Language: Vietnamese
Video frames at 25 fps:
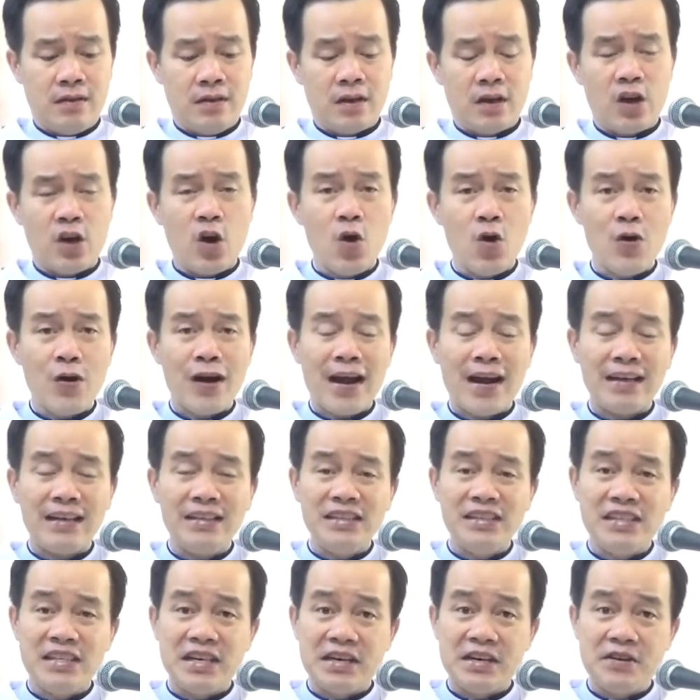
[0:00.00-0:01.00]
cố
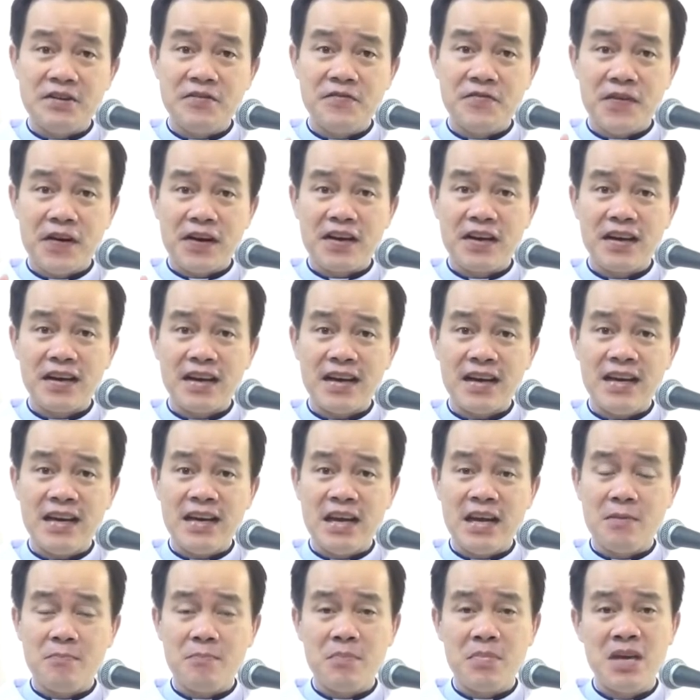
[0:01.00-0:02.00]
gắng giữ vững cái
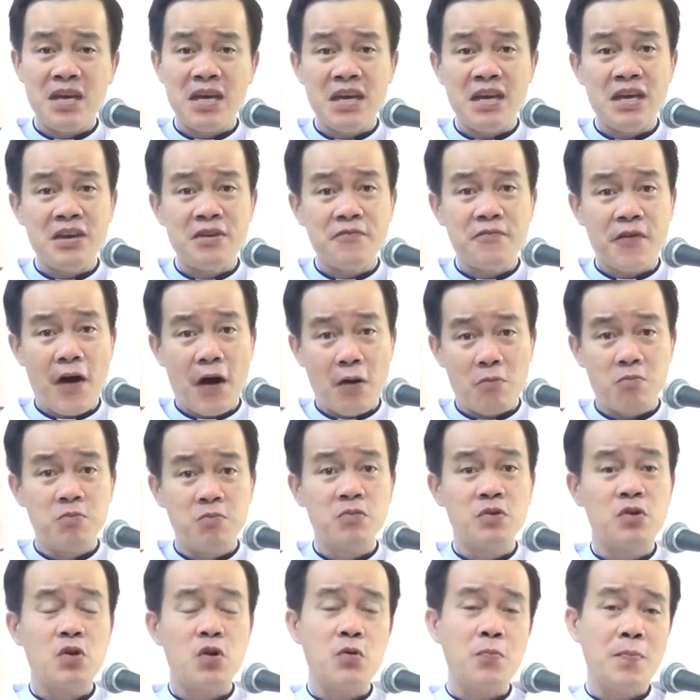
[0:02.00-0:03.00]
niềm hy
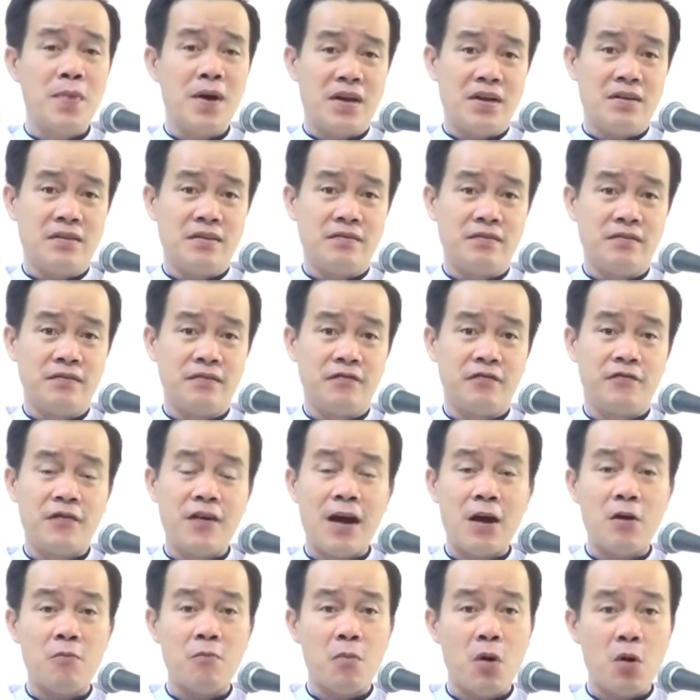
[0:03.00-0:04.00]
vọng của mình
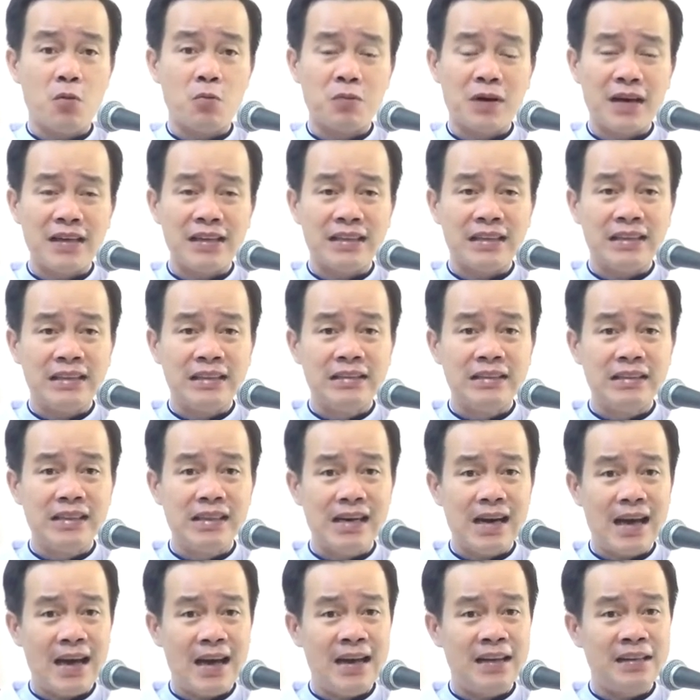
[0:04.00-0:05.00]
vào một cái tương
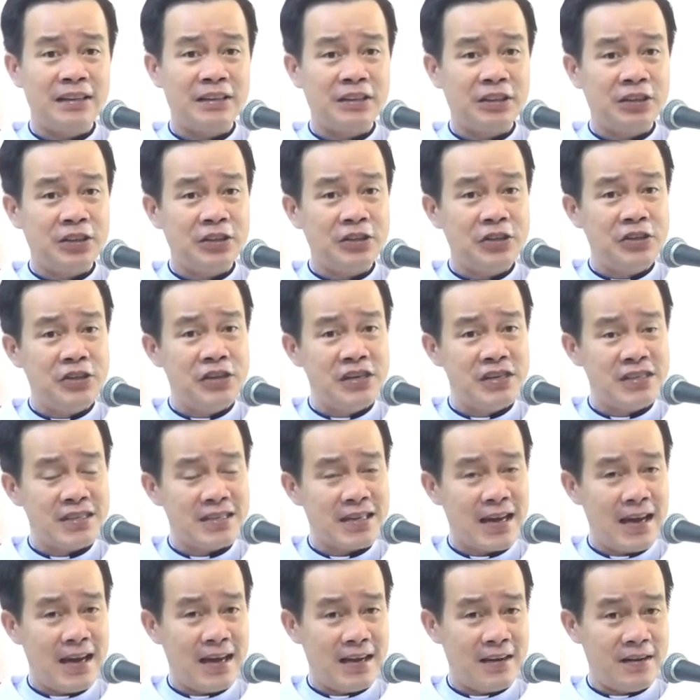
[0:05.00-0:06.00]
lai tươi
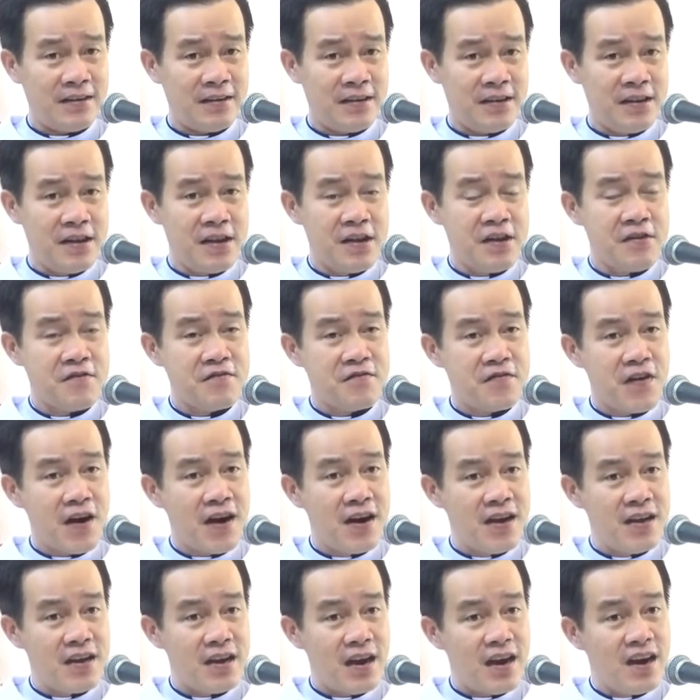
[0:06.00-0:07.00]
sáng
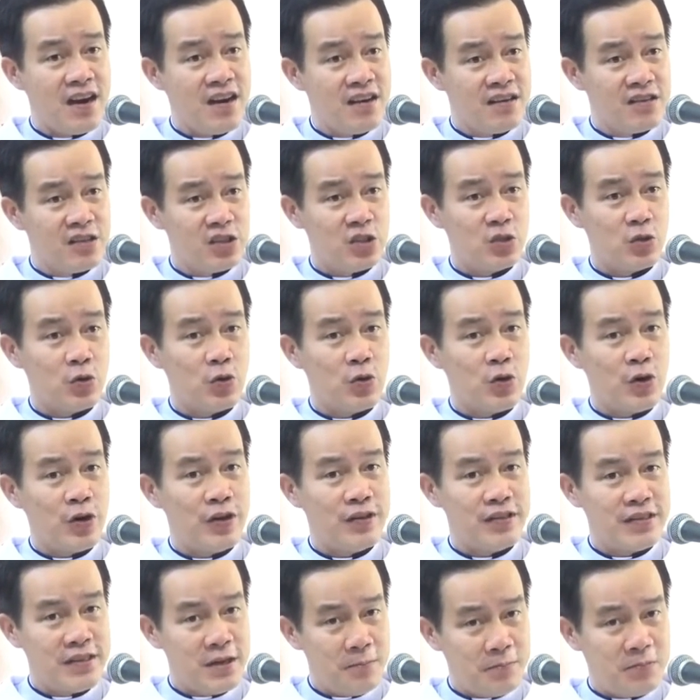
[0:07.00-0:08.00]
với ơn chúa
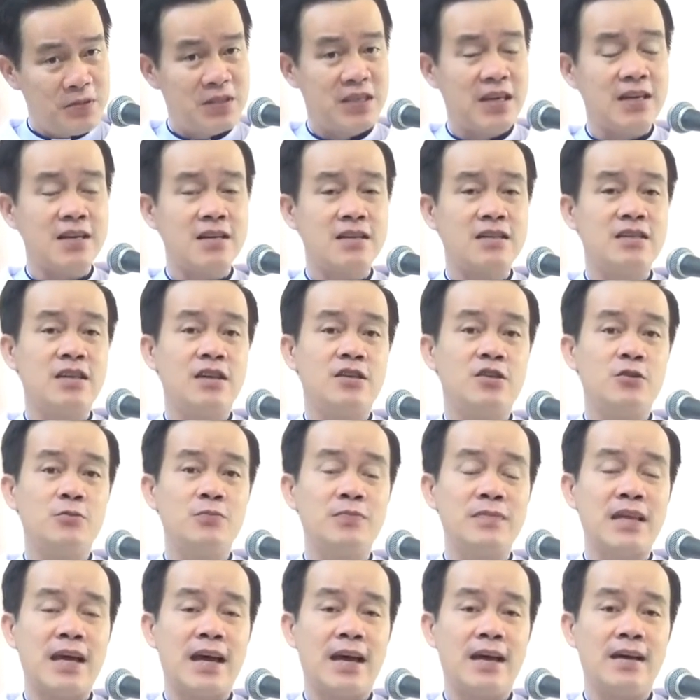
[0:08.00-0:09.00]
giúp sức cho
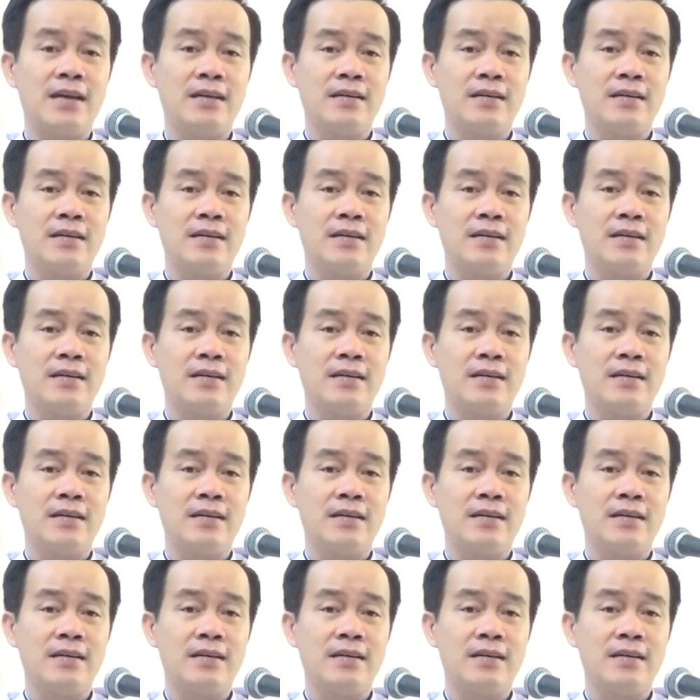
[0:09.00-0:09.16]
chúng ta